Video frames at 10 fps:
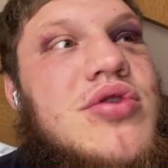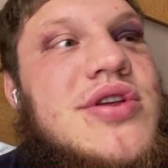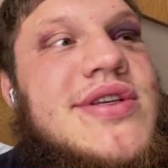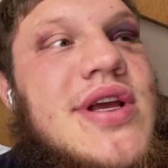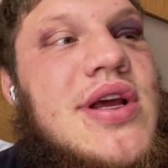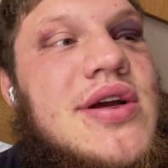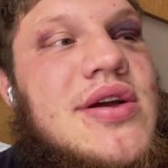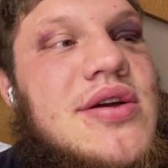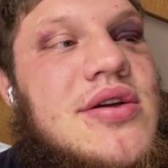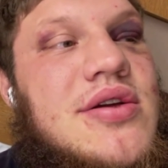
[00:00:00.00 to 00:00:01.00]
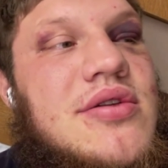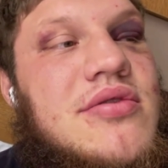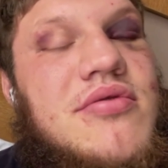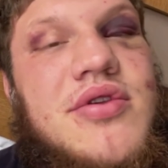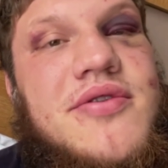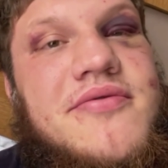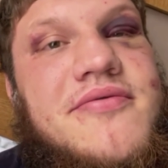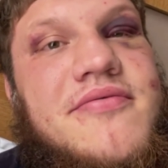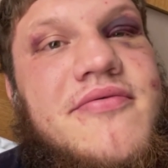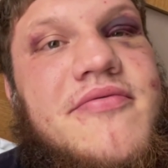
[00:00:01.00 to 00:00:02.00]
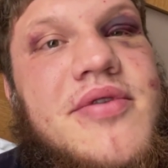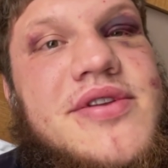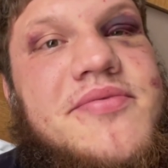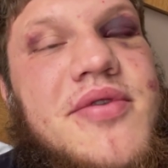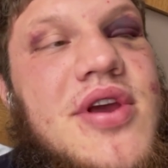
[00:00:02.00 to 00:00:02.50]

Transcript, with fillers: неделек, э, и, в принципе,